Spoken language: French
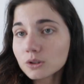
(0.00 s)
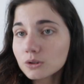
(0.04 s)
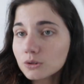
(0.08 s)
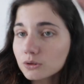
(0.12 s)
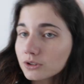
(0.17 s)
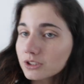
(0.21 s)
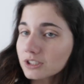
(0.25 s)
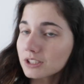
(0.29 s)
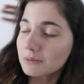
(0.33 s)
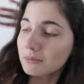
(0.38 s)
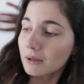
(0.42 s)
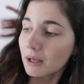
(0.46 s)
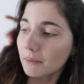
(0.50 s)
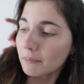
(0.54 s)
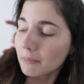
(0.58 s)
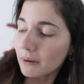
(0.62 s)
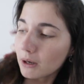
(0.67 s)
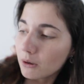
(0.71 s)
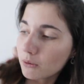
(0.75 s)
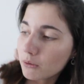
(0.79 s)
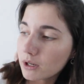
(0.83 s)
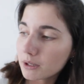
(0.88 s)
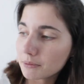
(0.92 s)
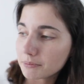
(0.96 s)
Le cinéma est
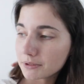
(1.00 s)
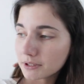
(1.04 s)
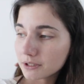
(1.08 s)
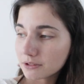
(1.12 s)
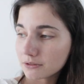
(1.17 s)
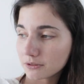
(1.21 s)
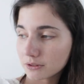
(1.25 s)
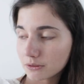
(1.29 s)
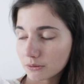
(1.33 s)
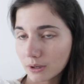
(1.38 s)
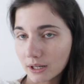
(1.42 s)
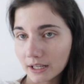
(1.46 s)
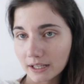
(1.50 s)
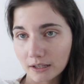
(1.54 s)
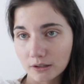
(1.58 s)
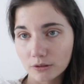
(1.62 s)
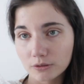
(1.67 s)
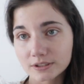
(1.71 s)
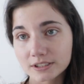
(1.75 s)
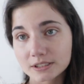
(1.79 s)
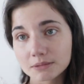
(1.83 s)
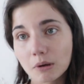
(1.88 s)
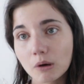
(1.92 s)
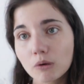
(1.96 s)
pas long, et puis voilà, le
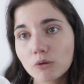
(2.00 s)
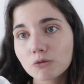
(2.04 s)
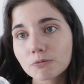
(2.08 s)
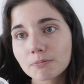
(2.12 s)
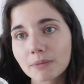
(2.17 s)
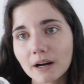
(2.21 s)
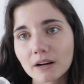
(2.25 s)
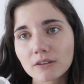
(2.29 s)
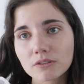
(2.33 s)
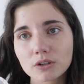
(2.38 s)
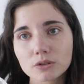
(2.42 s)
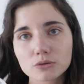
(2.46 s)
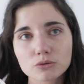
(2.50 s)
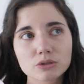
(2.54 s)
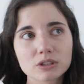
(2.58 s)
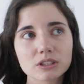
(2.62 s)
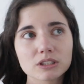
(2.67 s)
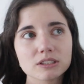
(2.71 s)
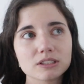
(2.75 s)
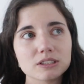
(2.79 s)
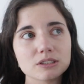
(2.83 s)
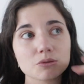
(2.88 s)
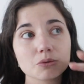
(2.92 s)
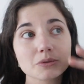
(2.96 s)
cinéma ouvre pas avant, donc
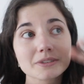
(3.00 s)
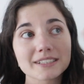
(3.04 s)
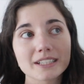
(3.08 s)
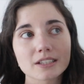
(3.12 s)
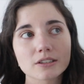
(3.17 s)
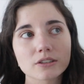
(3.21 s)
sinon ils